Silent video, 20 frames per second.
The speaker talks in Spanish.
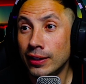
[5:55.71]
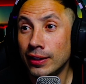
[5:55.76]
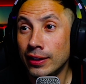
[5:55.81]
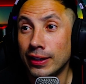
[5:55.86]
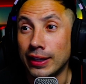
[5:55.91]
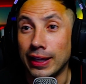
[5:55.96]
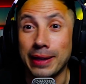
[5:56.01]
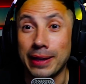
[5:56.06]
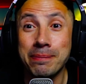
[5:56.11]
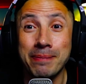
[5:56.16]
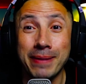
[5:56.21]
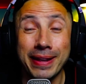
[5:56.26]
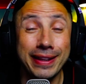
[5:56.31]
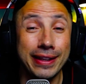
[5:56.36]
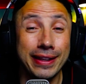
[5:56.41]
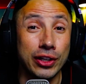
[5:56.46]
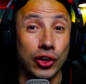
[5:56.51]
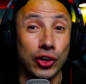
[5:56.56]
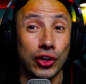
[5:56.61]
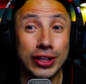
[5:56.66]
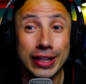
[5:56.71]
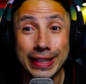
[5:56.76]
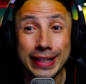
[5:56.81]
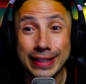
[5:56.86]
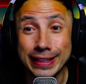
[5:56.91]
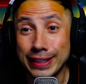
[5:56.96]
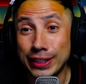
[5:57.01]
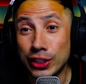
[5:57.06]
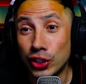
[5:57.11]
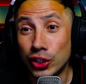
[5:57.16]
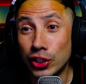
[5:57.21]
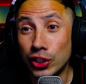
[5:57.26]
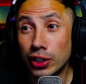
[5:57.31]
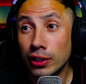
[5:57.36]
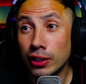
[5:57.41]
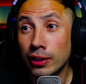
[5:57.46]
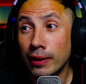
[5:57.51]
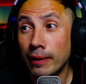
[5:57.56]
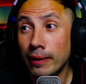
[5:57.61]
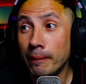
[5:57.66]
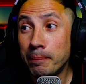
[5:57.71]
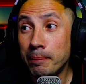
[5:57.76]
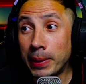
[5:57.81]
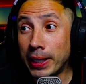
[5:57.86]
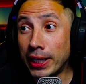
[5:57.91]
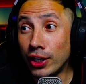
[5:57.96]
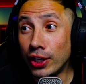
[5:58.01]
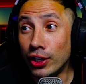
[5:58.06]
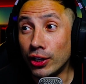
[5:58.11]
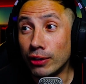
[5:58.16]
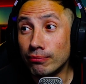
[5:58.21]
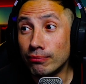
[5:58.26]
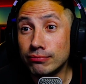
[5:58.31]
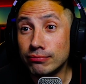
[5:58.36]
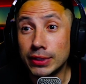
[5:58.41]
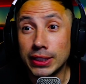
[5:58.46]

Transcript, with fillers: que es médico clínico, pero